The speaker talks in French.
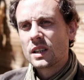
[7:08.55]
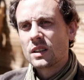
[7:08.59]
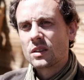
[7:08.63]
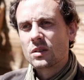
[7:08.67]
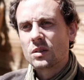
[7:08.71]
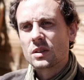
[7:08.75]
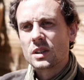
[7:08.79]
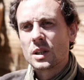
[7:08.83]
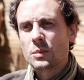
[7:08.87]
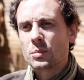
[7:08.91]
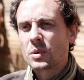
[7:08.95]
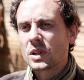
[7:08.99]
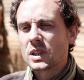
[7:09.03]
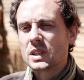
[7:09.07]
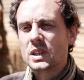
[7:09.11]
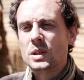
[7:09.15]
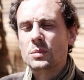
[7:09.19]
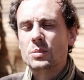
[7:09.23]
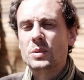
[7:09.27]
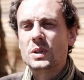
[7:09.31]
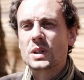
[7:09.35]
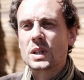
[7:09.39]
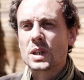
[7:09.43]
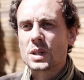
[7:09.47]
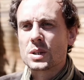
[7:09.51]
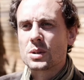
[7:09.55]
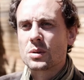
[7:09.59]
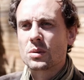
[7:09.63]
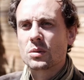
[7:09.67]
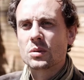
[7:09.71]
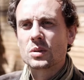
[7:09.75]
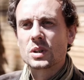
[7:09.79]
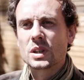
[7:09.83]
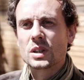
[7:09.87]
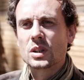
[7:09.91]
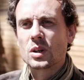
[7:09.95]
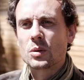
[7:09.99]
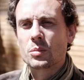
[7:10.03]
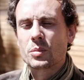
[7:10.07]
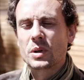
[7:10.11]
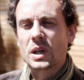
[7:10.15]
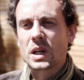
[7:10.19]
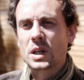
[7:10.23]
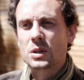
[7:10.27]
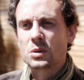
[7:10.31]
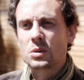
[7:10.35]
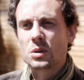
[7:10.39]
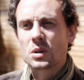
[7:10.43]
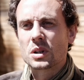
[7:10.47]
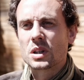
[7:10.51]
donc des précipitations, des
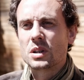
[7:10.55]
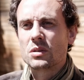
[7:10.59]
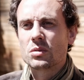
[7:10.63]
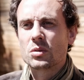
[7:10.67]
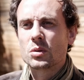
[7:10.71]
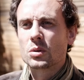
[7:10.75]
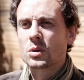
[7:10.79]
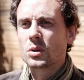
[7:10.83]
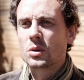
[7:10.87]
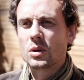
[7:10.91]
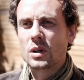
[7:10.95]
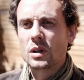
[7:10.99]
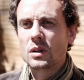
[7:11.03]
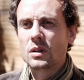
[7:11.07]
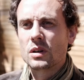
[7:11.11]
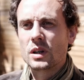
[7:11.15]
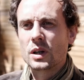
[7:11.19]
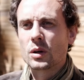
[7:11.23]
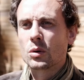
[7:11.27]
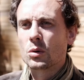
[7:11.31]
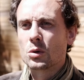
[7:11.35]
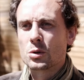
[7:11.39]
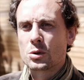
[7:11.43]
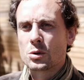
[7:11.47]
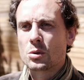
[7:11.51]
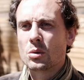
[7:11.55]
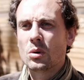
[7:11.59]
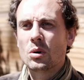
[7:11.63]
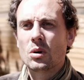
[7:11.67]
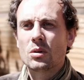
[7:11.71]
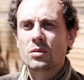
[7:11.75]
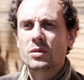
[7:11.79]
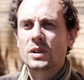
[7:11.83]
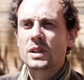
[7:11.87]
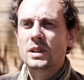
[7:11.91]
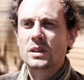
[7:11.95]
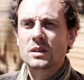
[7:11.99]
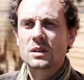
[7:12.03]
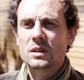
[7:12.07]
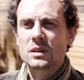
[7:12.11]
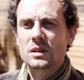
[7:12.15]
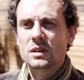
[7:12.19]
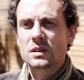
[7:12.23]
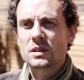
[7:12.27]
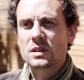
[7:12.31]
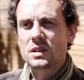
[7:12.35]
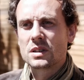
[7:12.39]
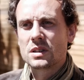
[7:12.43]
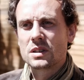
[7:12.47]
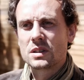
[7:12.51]
températures qui font que l'érosion, en fait,
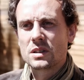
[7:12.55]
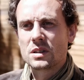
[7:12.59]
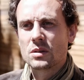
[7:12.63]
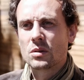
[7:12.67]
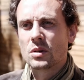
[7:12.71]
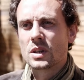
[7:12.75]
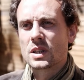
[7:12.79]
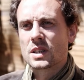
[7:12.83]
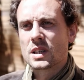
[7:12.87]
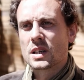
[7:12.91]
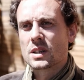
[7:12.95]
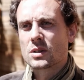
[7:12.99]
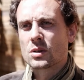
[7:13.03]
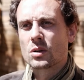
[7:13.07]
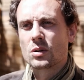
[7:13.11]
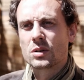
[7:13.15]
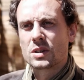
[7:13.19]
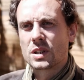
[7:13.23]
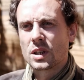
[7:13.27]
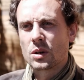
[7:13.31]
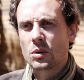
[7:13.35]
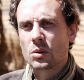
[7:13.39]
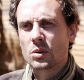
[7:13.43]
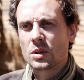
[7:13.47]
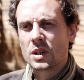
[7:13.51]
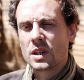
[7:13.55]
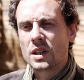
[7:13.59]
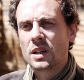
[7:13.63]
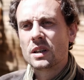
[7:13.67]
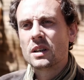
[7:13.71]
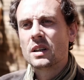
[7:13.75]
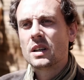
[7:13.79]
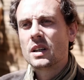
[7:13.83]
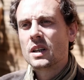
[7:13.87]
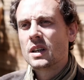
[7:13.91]
euh, si on laisse un sol s'éroder,